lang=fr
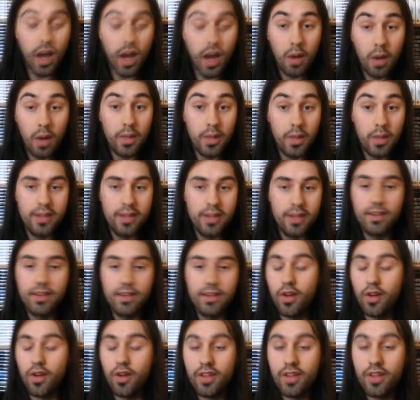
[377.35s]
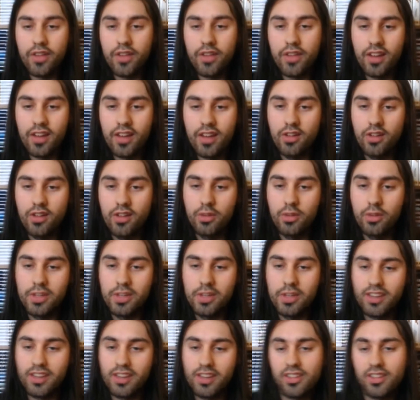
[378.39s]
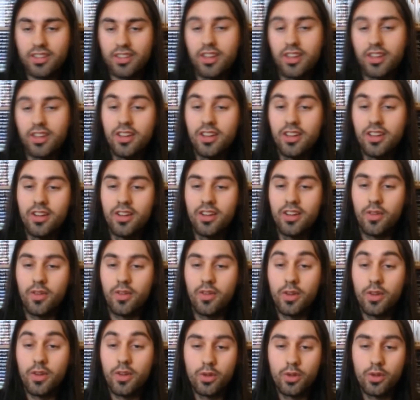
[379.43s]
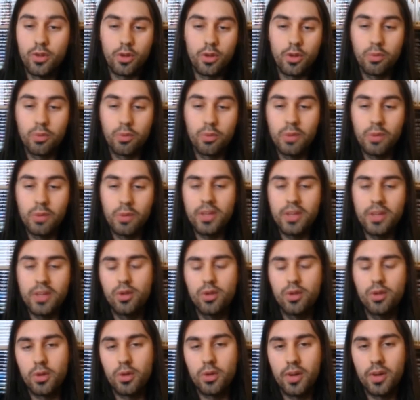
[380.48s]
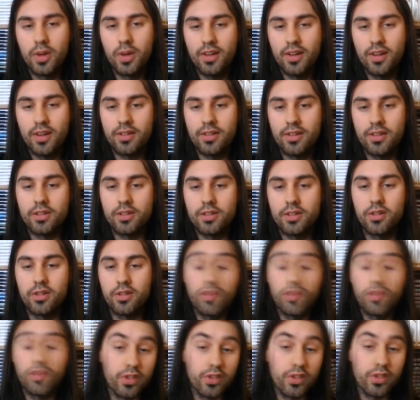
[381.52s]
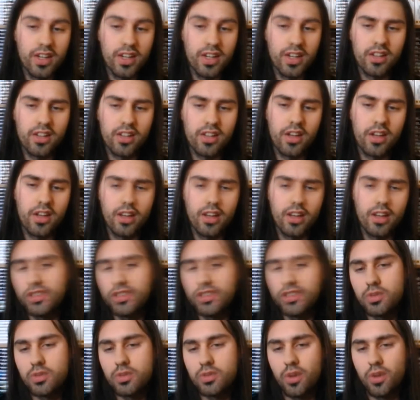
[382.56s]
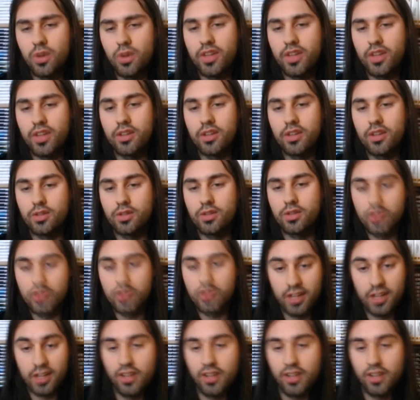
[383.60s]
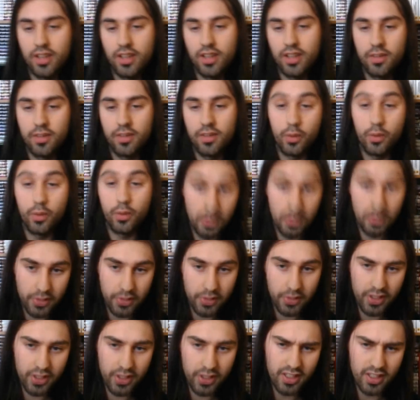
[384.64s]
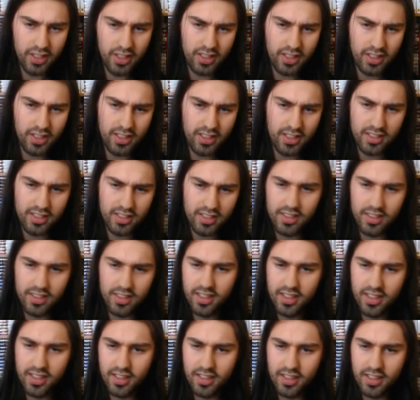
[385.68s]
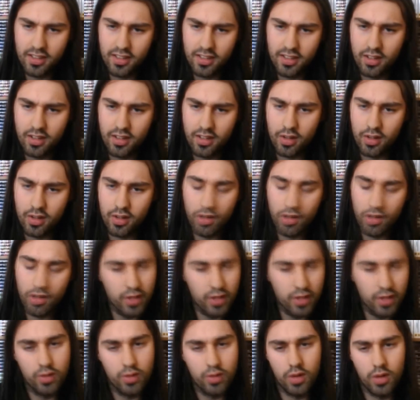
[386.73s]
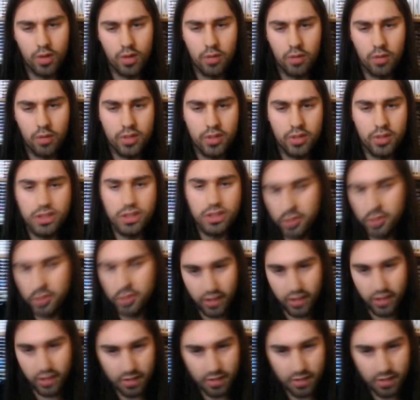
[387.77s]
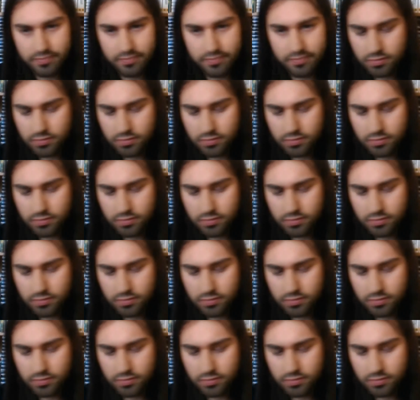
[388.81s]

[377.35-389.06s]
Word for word: Ah oui, en avril 2015, on a eu notre premier tournoi euh, Vanguard à, Dijon avec euh, Jocad, au démasqué et c'était euh, avec de la boîte GBT1.